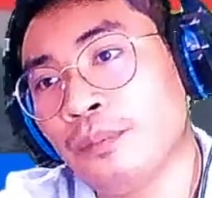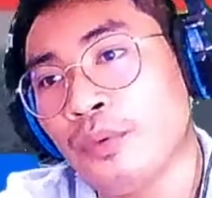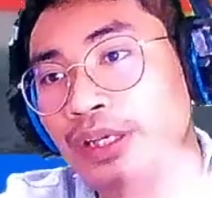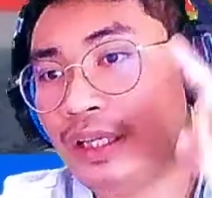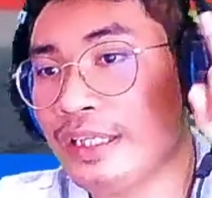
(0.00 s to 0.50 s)

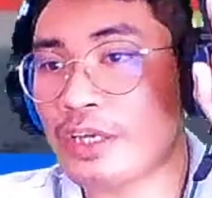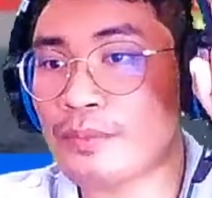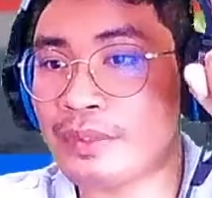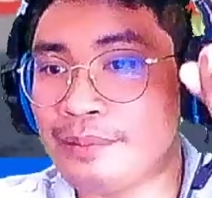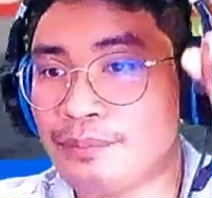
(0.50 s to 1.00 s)
Pwede din
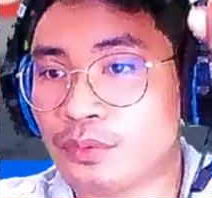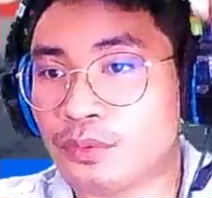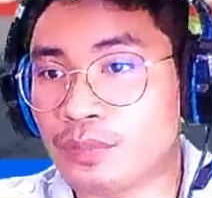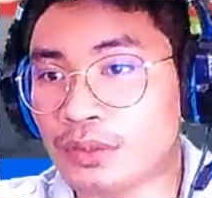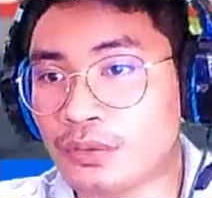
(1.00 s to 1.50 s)
kayo
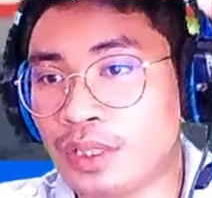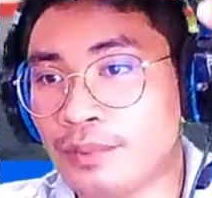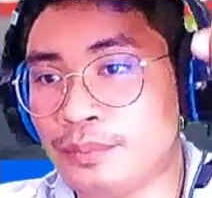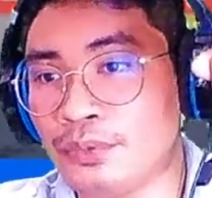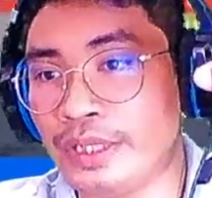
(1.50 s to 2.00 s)
mag-improve katulad
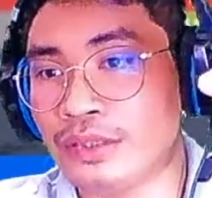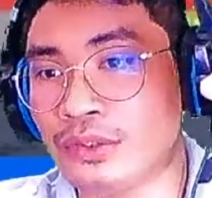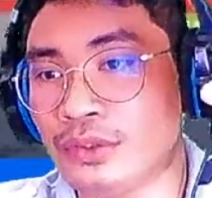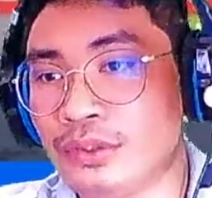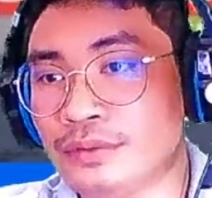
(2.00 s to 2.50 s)
po nito.